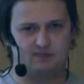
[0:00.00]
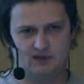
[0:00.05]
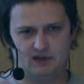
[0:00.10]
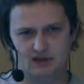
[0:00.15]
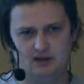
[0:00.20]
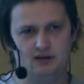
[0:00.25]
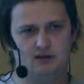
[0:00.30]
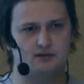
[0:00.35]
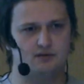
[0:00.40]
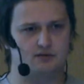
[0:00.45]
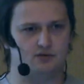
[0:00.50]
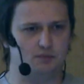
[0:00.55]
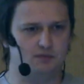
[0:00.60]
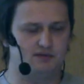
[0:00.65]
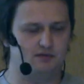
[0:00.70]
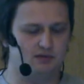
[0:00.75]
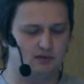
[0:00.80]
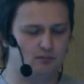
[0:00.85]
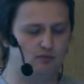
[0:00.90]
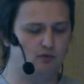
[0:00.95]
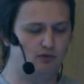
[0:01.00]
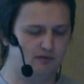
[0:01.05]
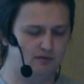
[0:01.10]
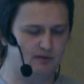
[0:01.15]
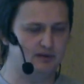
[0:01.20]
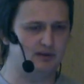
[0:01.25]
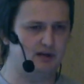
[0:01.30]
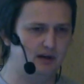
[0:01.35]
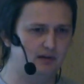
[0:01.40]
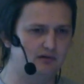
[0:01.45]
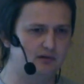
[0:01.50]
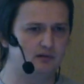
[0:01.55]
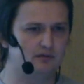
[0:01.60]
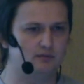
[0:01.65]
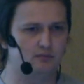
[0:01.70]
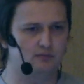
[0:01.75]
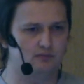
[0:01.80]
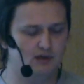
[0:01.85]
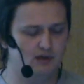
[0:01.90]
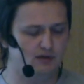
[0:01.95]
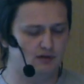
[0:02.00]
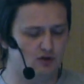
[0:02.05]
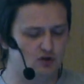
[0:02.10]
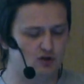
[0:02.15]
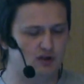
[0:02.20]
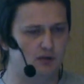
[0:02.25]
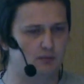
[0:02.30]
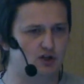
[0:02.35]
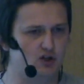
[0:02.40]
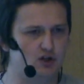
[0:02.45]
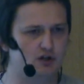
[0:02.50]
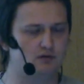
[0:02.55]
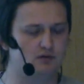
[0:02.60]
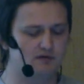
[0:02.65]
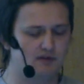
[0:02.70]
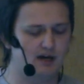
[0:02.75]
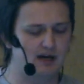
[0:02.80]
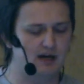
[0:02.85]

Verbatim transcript: и, собственно, по event-driven мы начинаем рассчитывать в